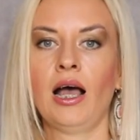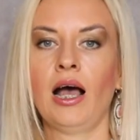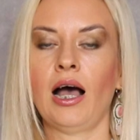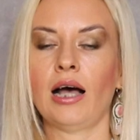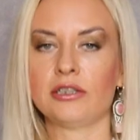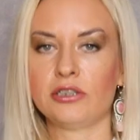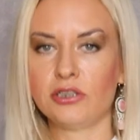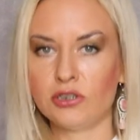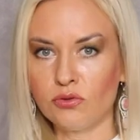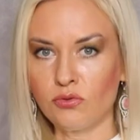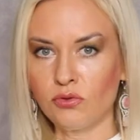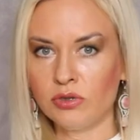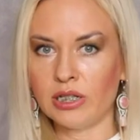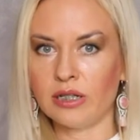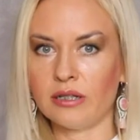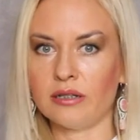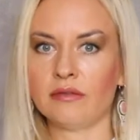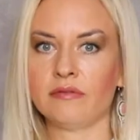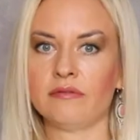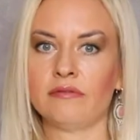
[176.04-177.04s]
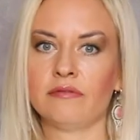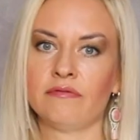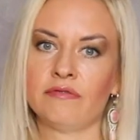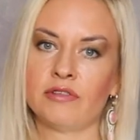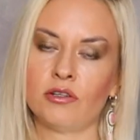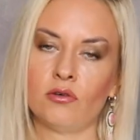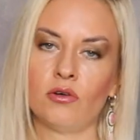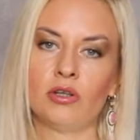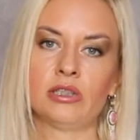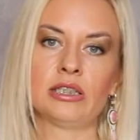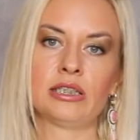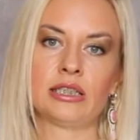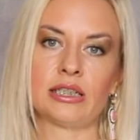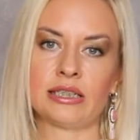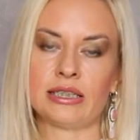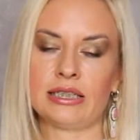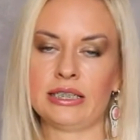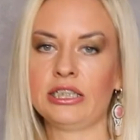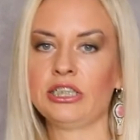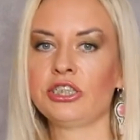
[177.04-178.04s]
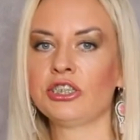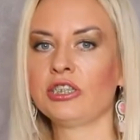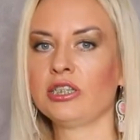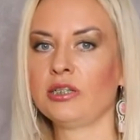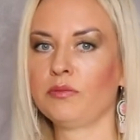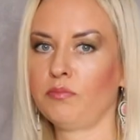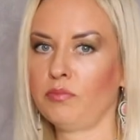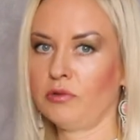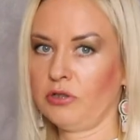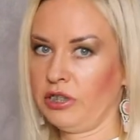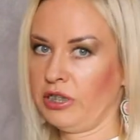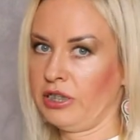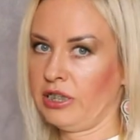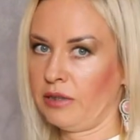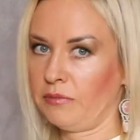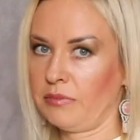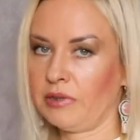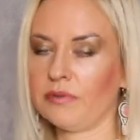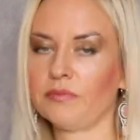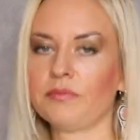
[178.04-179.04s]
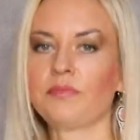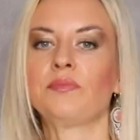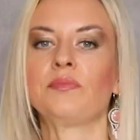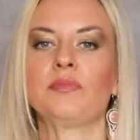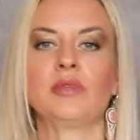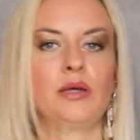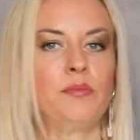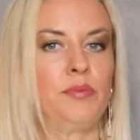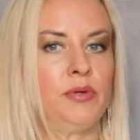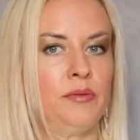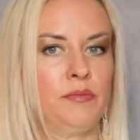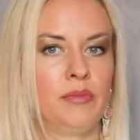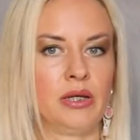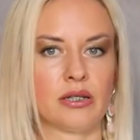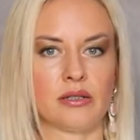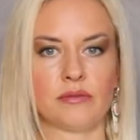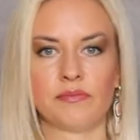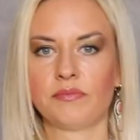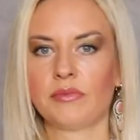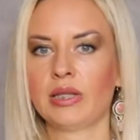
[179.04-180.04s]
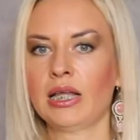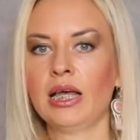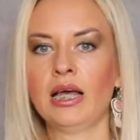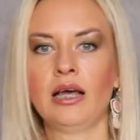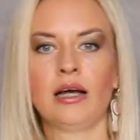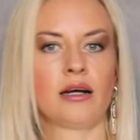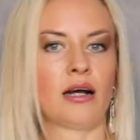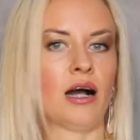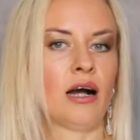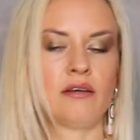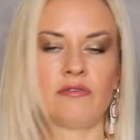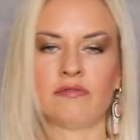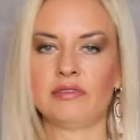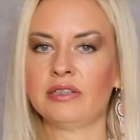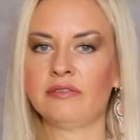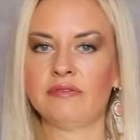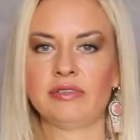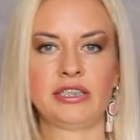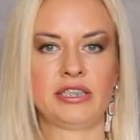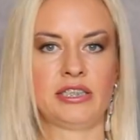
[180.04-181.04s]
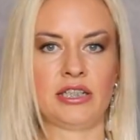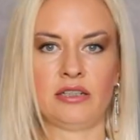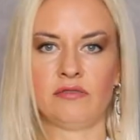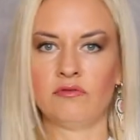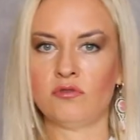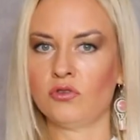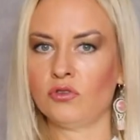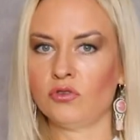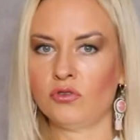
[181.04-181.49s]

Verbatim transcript: Отсюда выходят различные подтемы. Например, как выявить целевую